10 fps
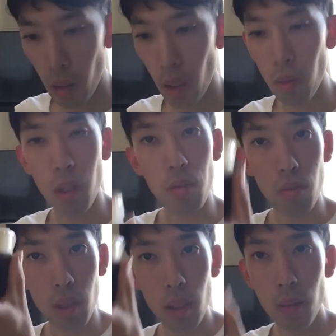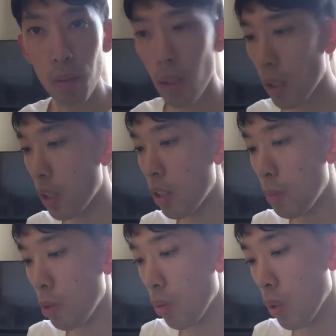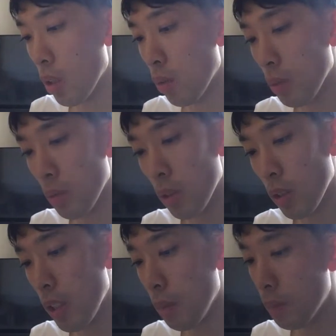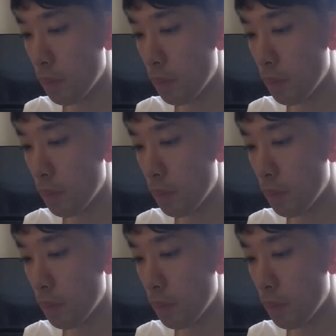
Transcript: なのでちょっと早速いただいてみようかなと思いますね